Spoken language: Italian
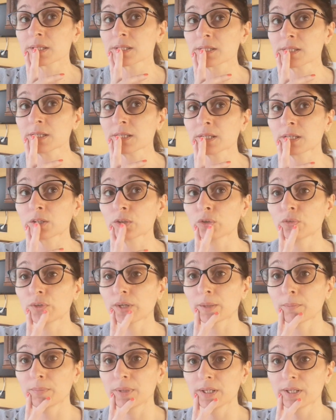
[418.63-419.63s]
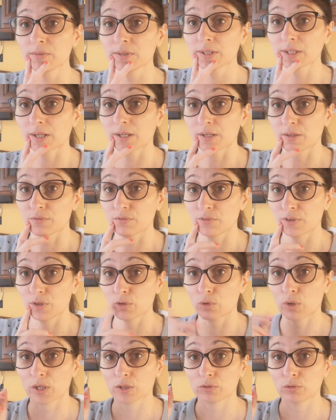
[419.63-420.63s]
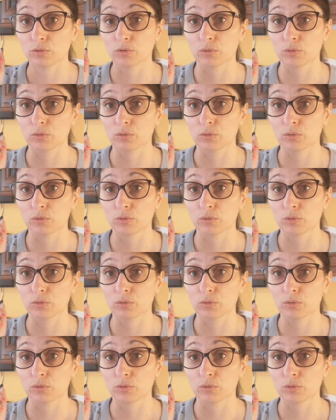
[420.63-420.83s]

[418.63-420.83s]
sicché dovrebbe lievitare fino a